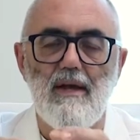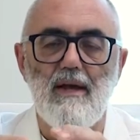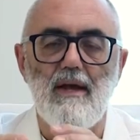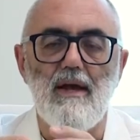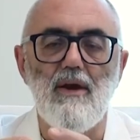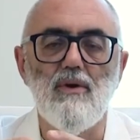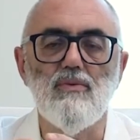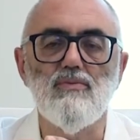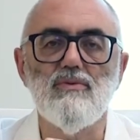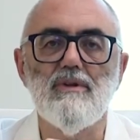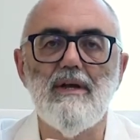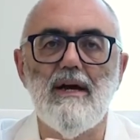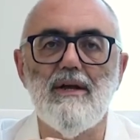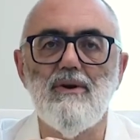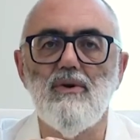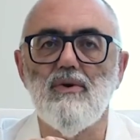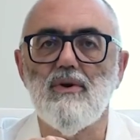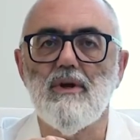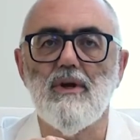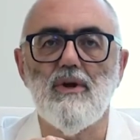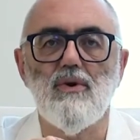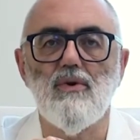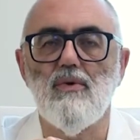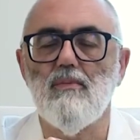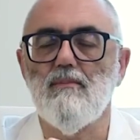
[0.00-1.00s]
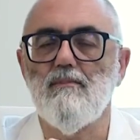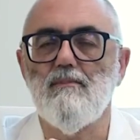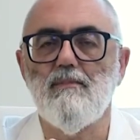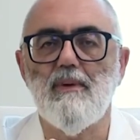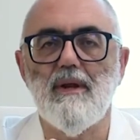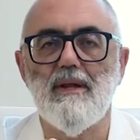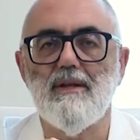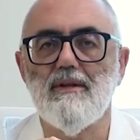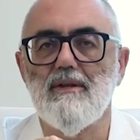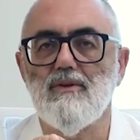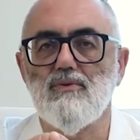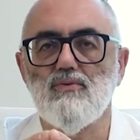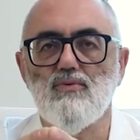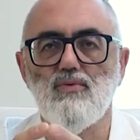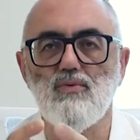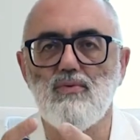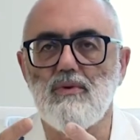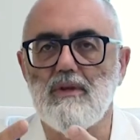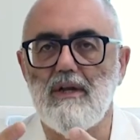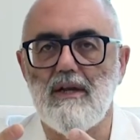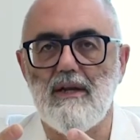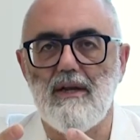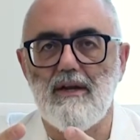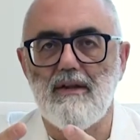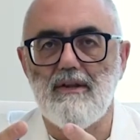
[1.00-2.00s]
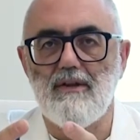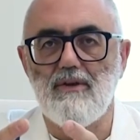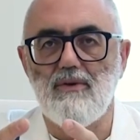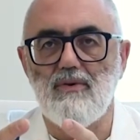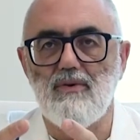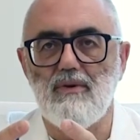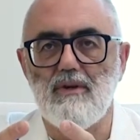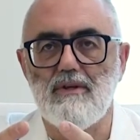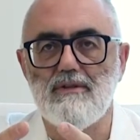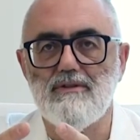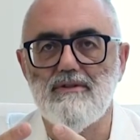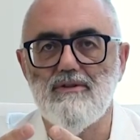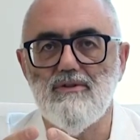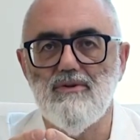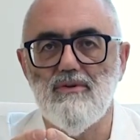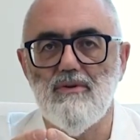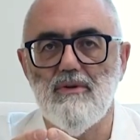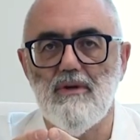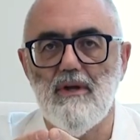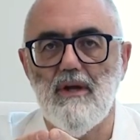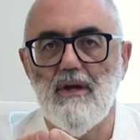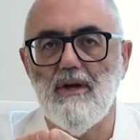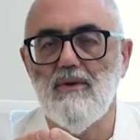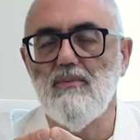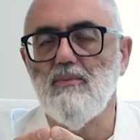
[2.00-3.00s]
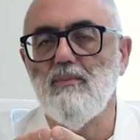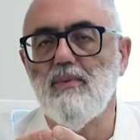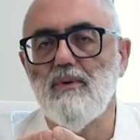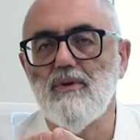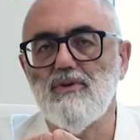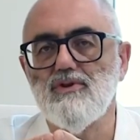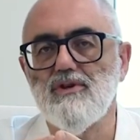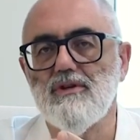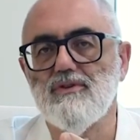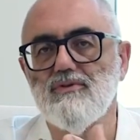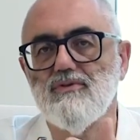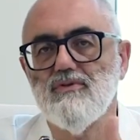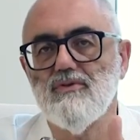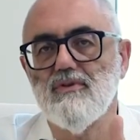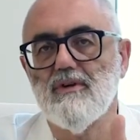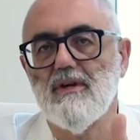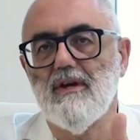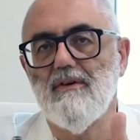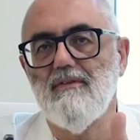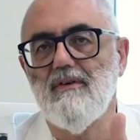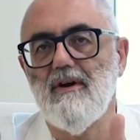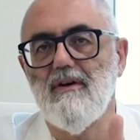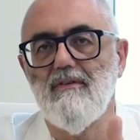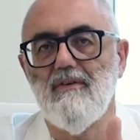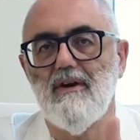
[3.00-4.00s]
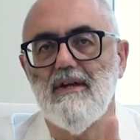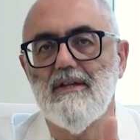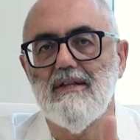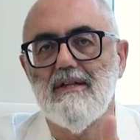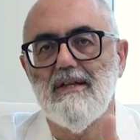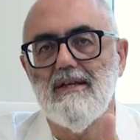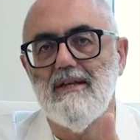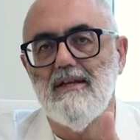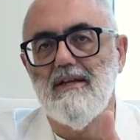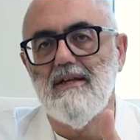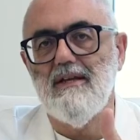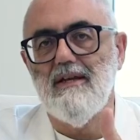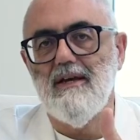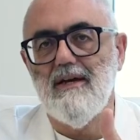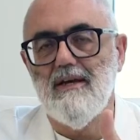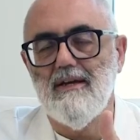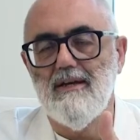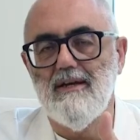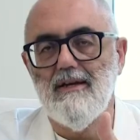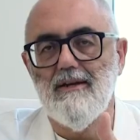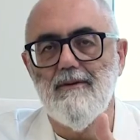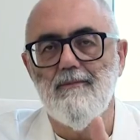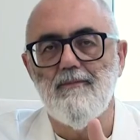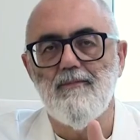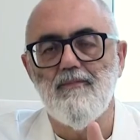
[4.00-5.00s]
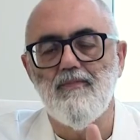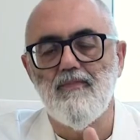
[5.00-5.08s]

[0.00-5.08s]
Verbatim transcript: È un danno che prende tutta l'articolazione, è un processo che va avanti negli anni.